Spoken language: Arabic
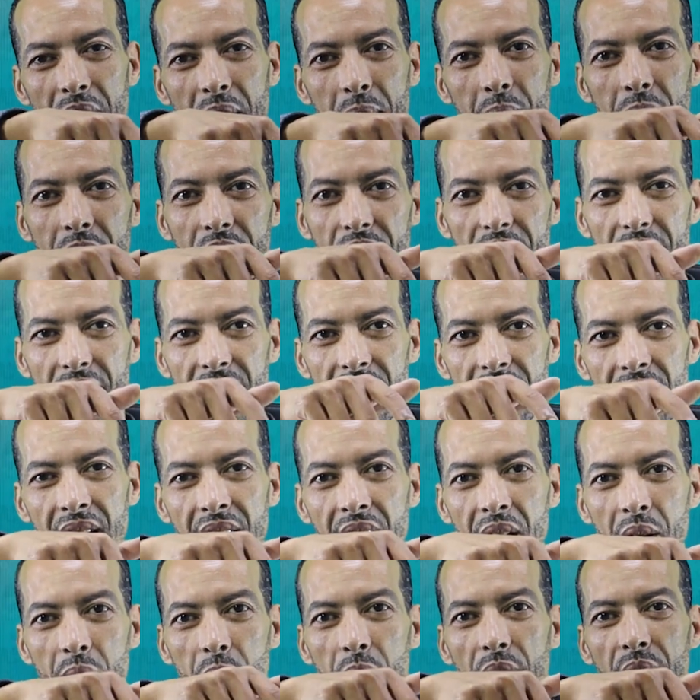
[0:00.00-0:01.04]
ولا ميش
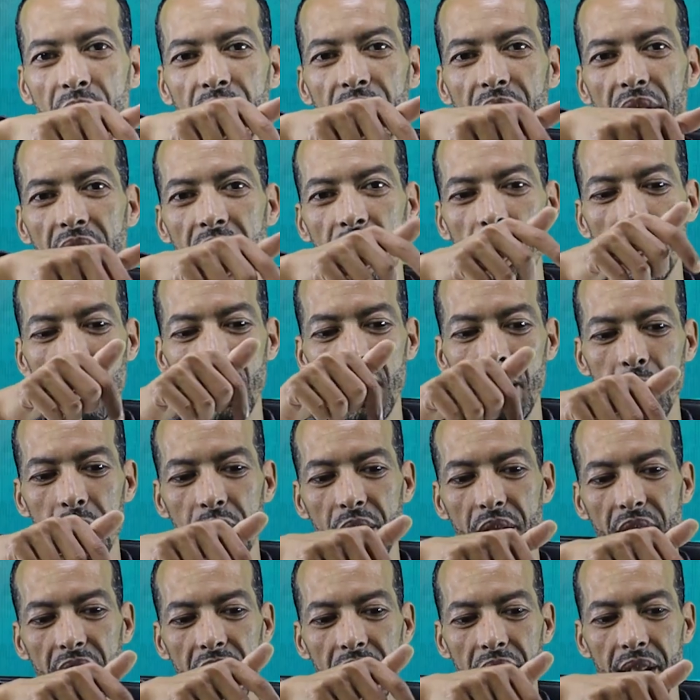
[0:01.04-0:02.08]
واي فاي ولا
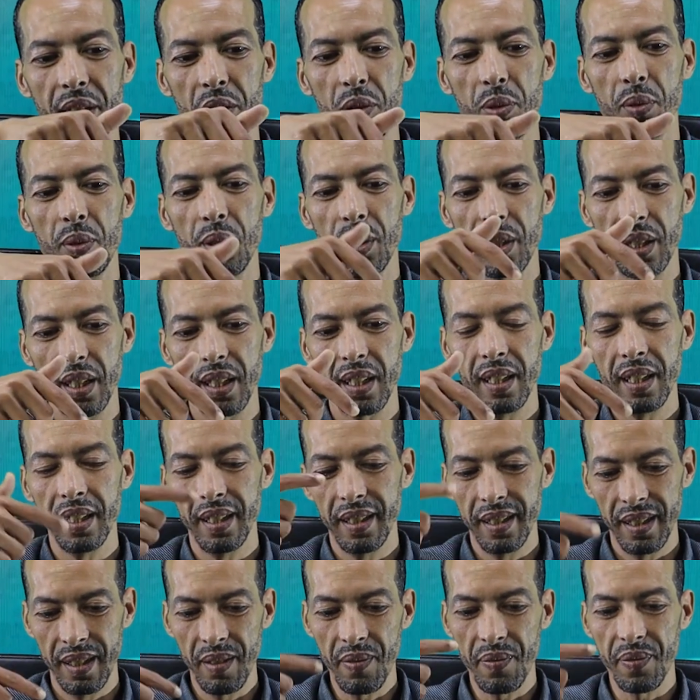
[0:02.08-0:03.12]
ميش نيتورك
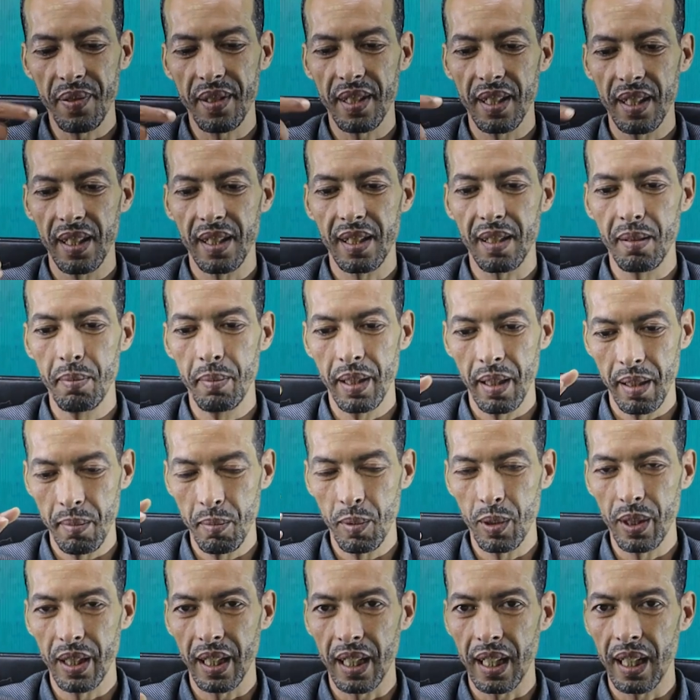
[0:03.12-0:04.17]
نفس السميه
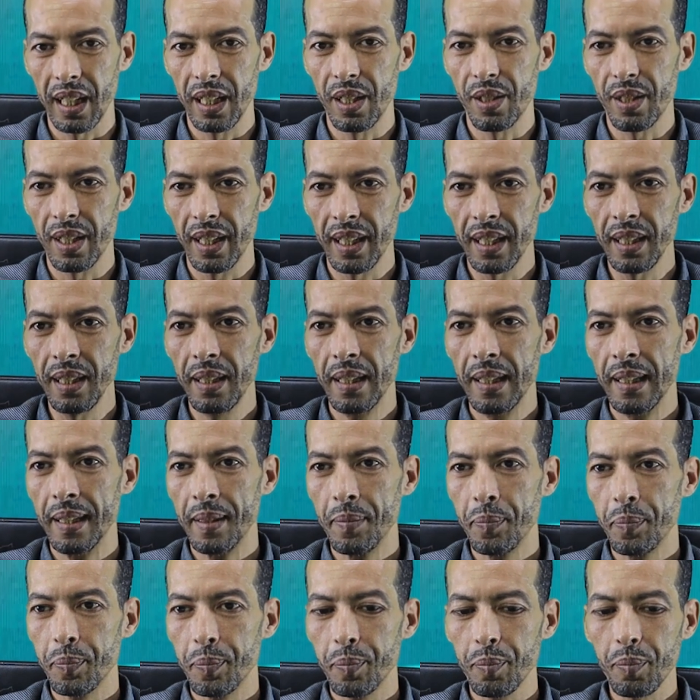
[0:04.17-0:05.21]
مكرر الاشاره
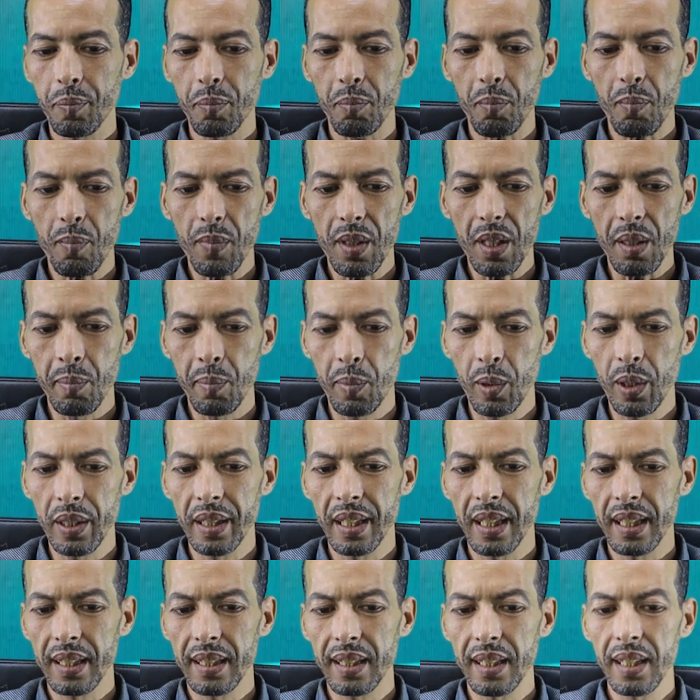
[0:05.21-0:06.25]
بوان
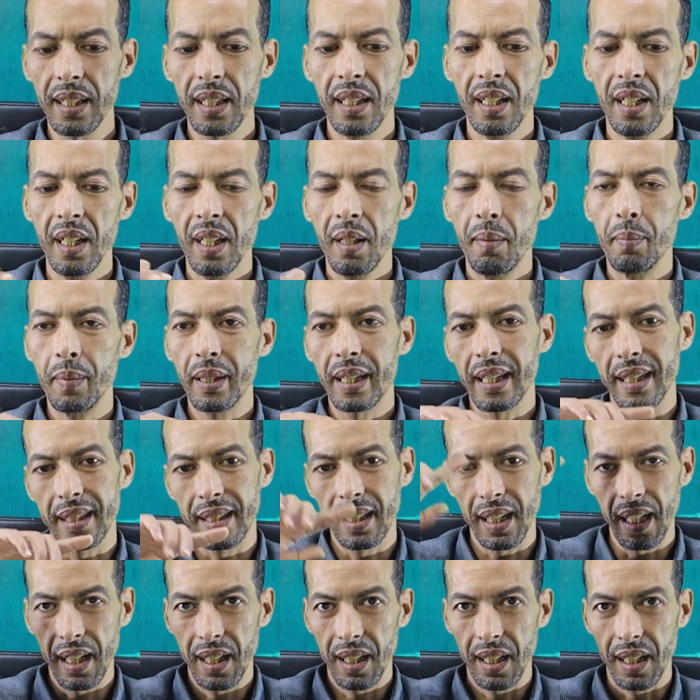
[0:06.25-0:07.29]
داكسي ملي
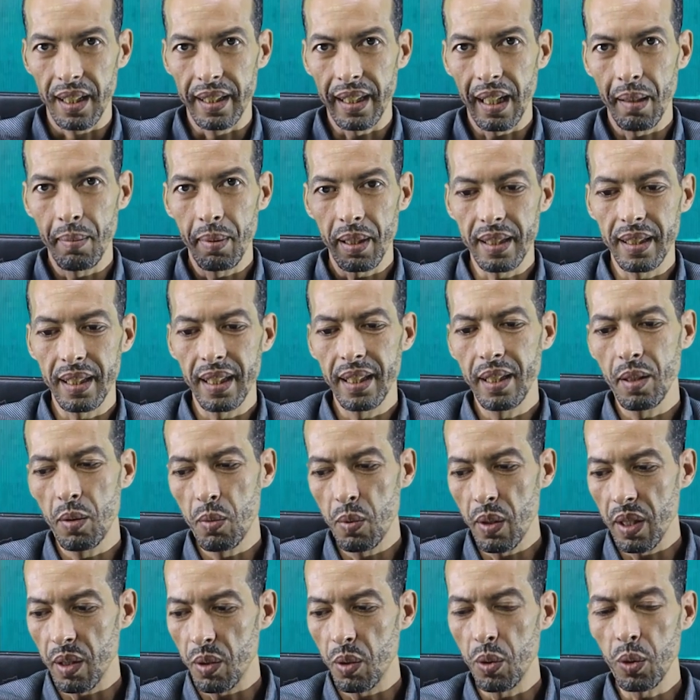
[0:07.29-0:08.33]
كتدخل للطبق الثاني
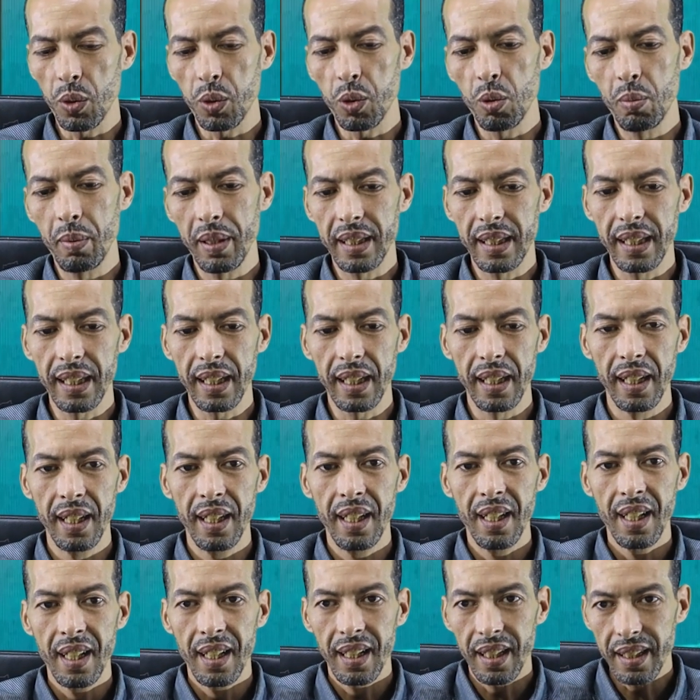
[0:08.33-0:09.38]
هو اوتوماتيك
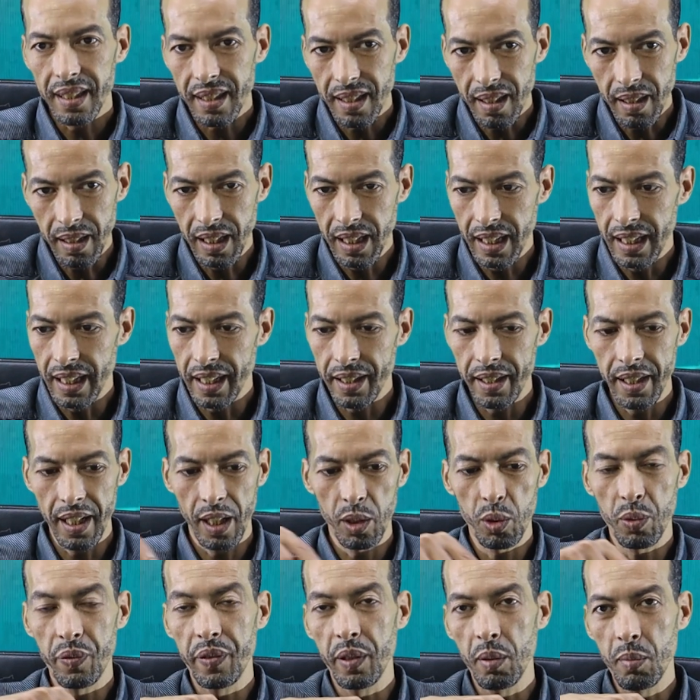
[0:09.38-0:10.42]
لان
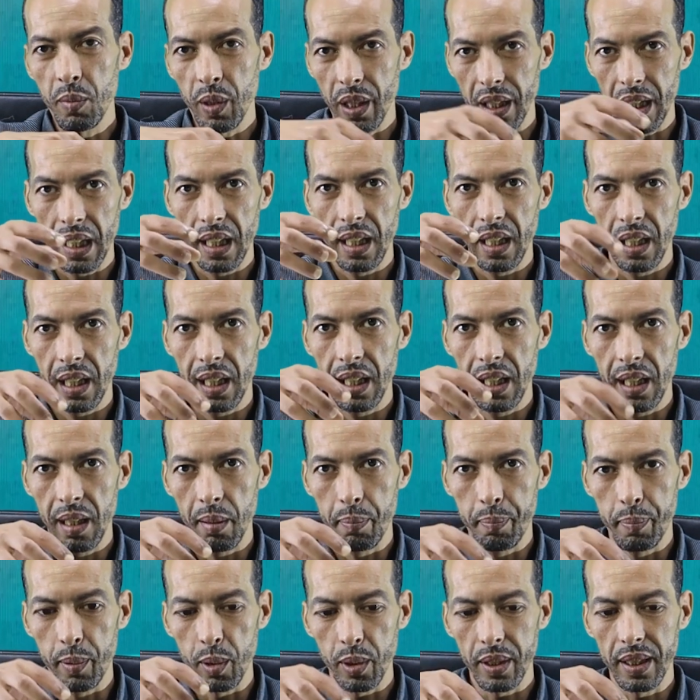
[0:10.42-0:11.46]
هادو فيهم واحد
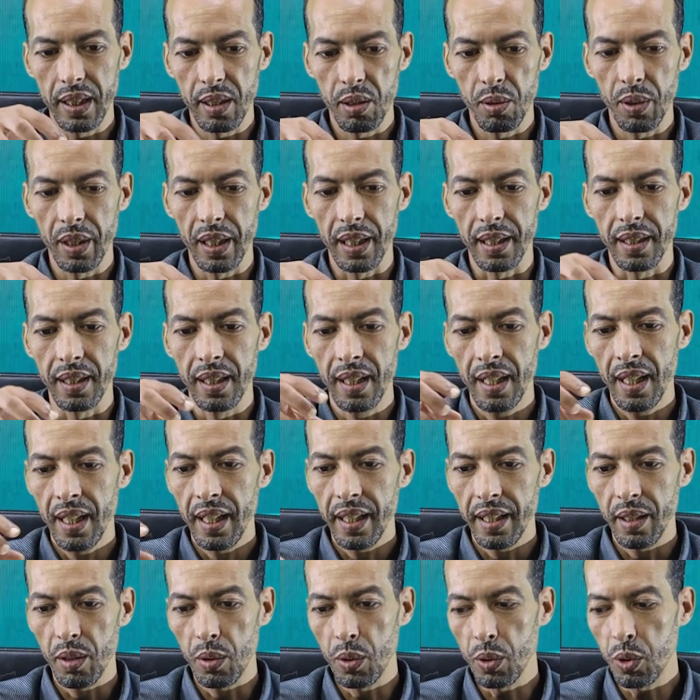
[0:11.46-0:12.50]
البروسيسورات
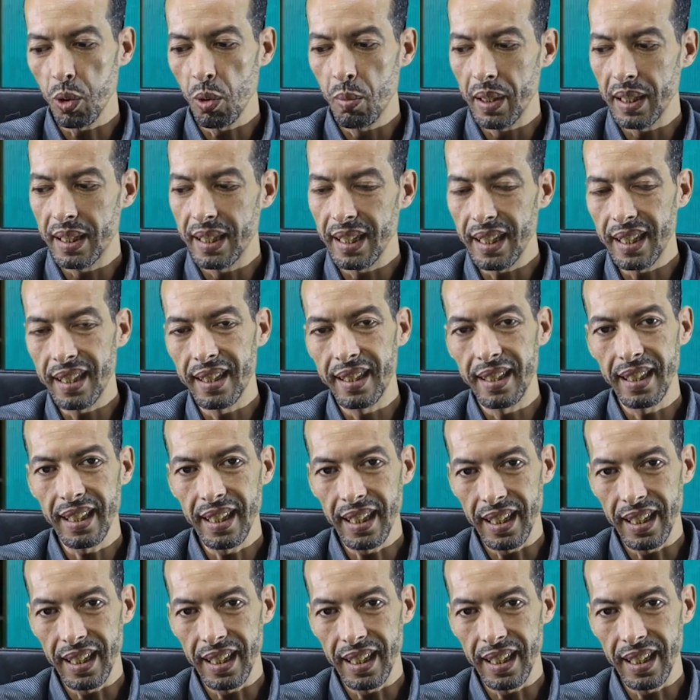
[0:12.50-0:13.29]
اوتوماتيك